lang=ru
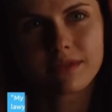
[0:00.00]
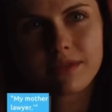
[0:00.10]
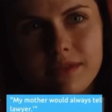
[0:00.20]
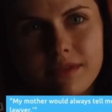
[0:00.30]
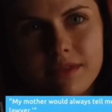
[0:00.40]
в
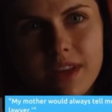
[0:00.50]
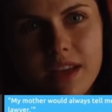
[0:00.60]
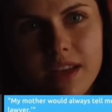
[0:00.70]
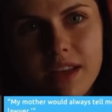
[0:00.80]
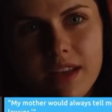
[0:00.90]
интервью.
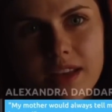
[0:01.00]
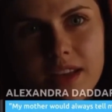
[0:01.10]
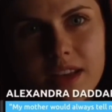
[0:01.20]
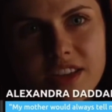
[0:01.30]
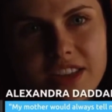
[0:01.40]
Мама
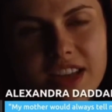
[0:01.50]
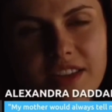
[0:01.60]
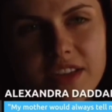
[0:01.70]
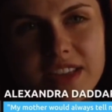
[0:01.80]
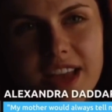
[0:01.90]
всегда
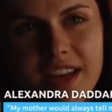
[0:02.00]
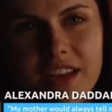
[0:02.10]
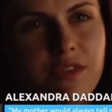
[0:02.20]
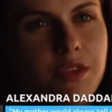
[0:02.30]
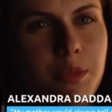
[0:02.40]
говорила мне,
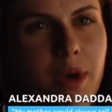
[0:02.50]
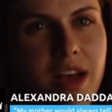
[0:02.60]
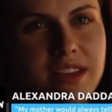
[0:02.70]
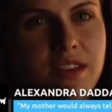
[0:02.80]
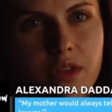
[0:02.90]
делай, что
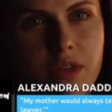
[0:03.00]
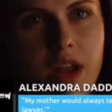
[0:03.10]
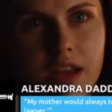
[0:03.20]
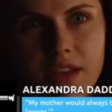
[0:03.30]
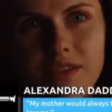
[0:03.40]
хочешь, но не
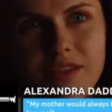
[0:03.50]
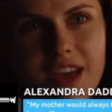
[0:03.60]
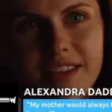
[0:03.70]
становись